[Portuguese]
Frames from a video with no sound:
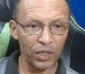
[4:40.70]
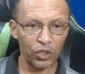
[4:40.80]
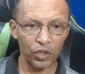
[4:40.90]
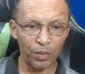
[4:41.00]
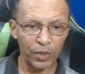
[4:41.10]

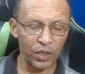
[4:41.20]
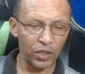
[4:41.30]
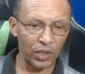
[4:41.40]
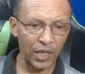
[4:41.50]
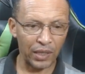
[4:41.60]
Só isso, só
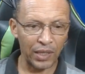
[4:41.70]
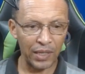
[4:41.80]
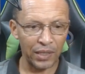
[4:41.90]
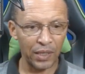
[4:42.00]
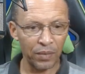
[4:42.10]
precisa
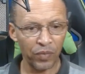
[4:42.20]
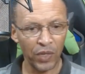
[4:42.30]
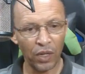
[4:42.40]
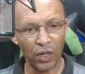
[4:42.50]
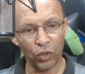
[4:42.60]
digitar
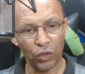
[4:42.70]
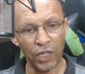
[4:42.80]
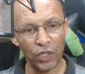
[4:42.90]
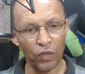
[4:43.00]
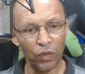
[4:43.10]
text.
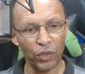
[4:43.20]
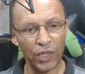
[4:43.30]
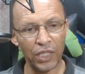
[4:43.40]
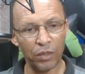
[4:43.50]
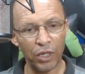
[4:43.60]
Ó, o texto que
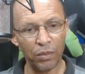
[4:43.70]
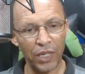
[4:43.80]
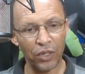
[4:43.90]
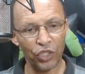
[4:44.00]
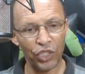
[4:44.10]
eu vou usar é esse
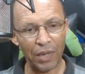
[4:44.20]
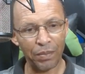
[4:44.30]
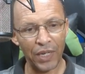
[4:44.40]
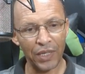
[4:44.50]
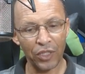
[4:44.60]
primeiro,
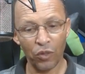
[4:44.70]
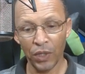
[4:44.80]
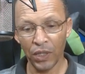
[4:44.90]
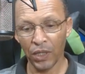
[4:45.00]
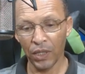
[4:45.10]
já
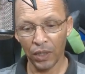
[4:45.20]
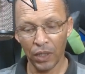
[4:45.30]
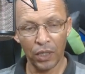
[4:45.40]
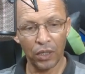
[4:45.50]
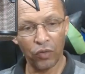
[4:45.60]
apareceu bem
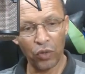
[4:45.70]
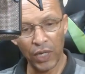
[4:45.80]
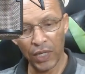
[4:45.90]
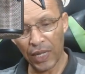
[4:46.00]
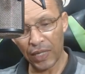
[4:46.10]
aqui.
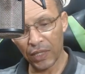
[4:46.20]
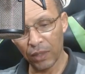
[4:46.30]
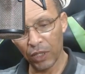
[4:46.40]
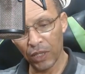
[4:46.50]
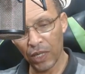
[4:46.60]
Então, vou
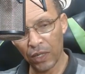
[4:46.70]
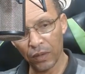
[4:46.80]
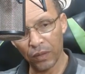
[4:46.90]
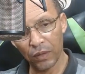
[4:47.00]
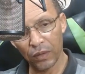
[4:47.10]
clicar em cima
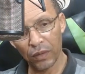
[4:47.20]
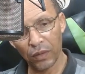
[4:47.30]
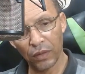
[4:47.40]
dele, ó.